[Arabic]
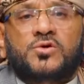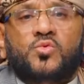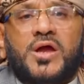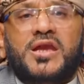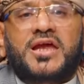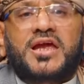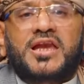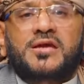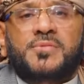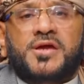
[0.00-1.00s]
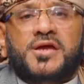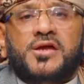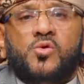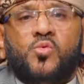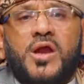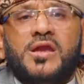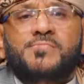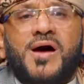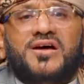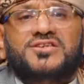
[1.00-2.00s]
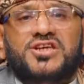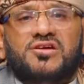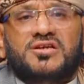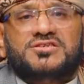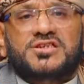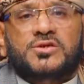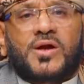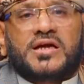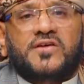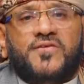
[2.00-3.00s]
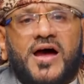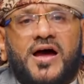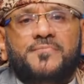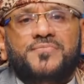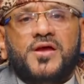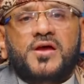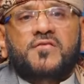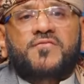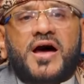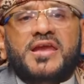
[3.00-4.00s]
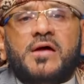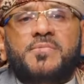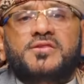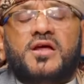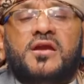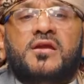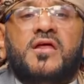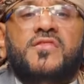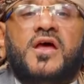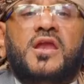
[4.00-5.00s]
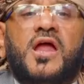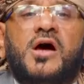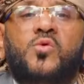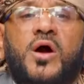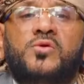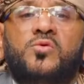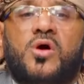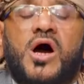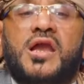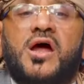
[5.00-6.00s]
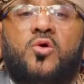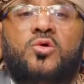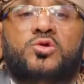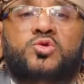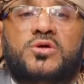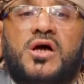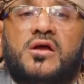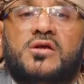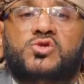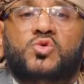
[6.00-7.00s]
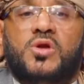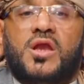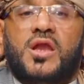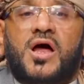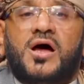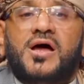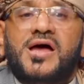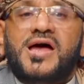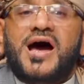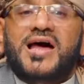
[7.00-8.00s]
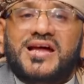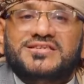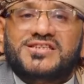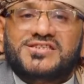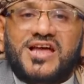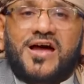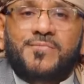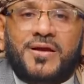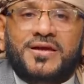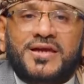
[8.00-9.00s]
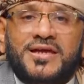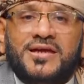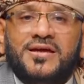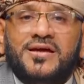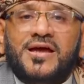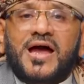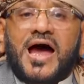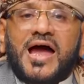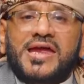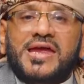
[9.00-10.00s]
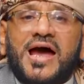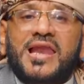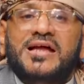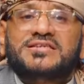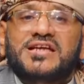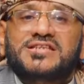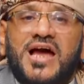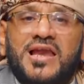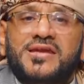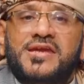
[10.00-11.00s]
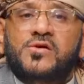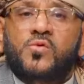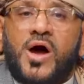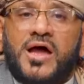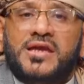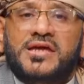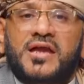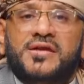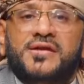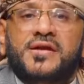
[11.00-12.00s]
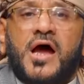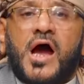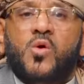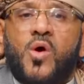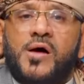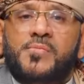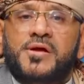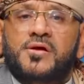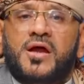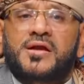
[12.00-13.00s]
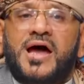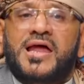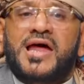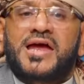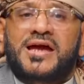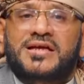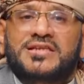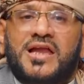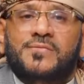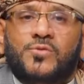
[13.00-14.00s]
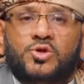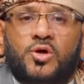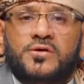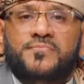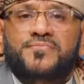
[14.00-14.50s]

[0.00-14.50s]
والعلم والمقدرة والكفاءة فعن أبي ذر رضي الله عنه قال قلت يا رسول الله ألا تستعملني أي ألا تجعلني واليا أو أميرا على إحدى المدن